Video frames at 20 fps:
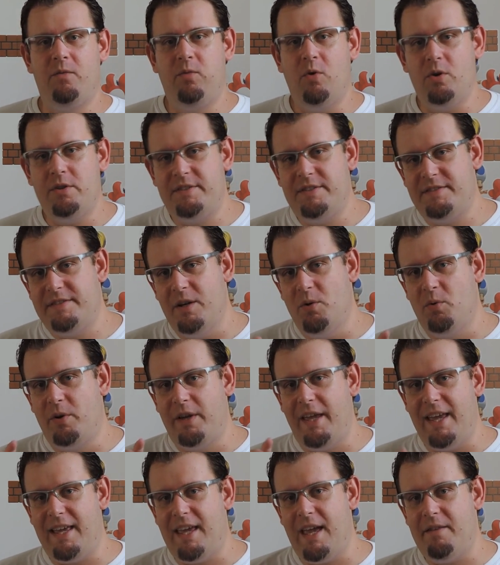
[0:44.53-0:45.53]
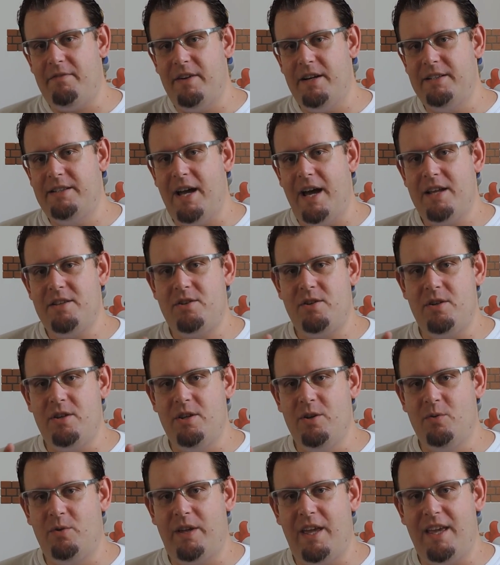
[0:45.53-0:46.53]
eu vou dizer o que, que é verdade
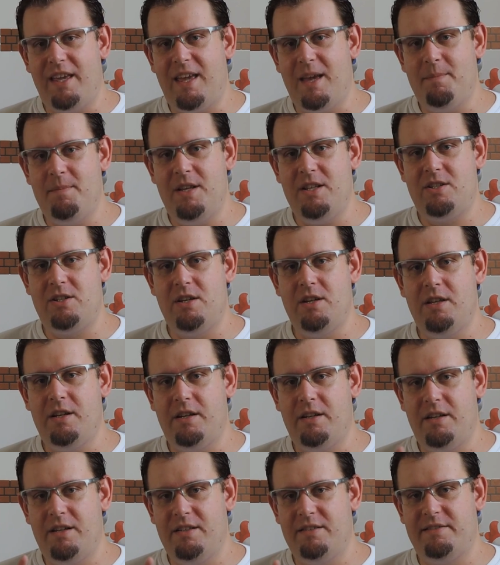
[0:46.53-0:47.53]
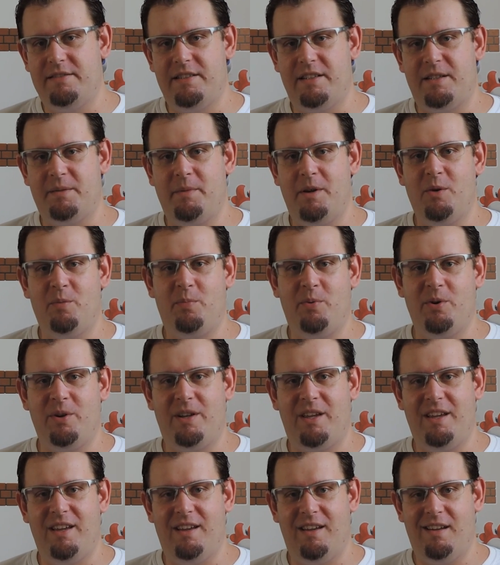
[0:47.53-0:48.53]
e o que, que é mentira e dizer também o
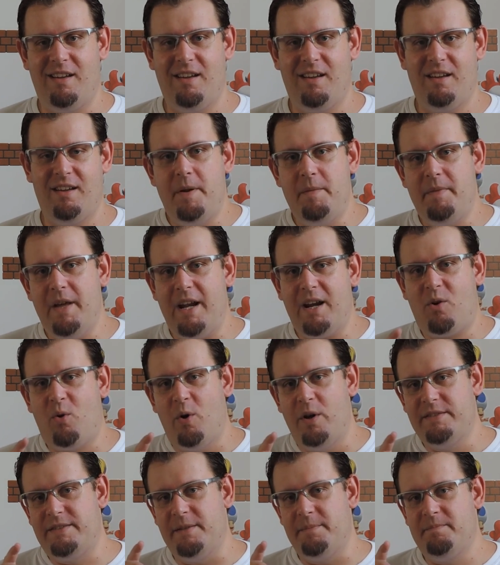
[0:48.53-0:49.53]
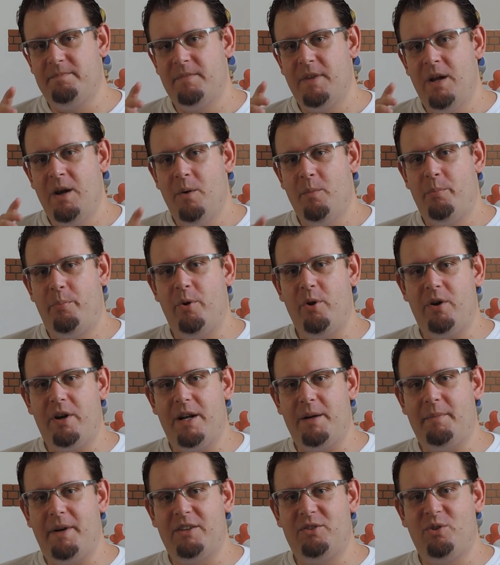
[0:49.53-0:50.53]
porquê. Primeira coisa,
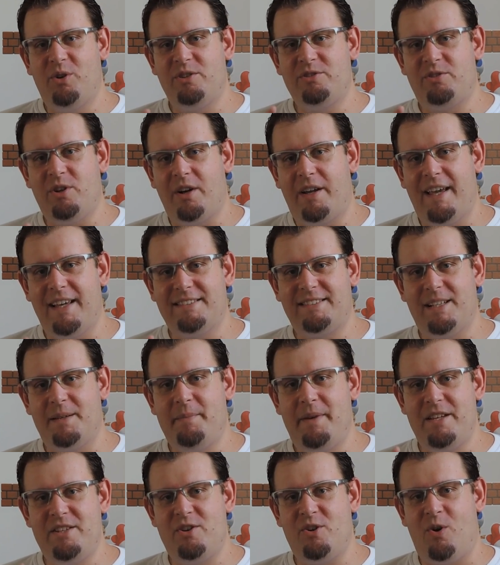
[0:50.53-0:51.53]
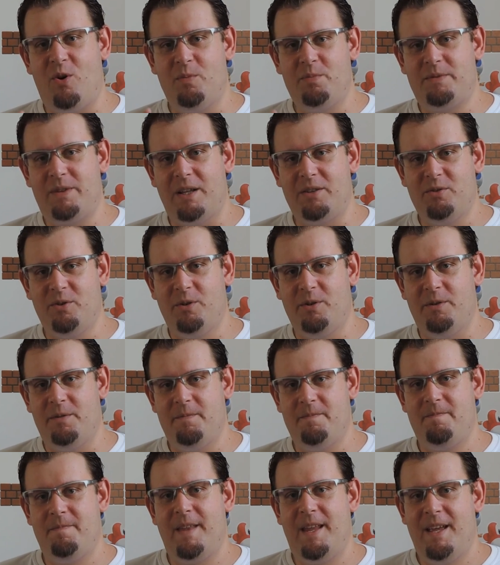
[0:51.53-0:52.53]
programador só quer saber de computador.
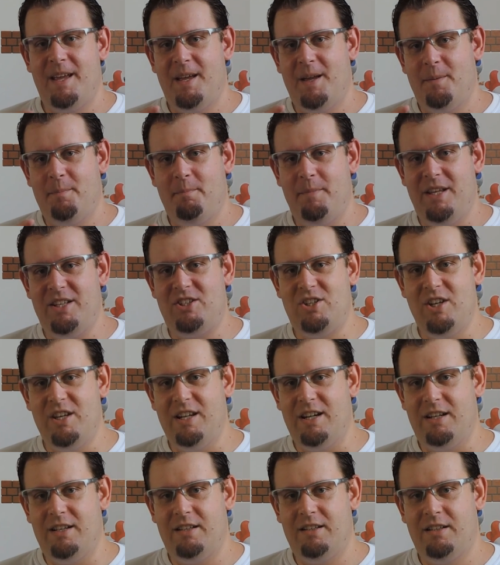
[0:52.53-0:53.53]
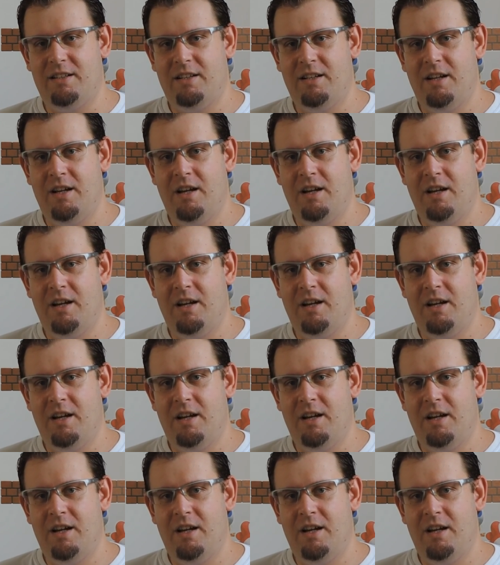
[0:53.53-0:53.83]
Mentira,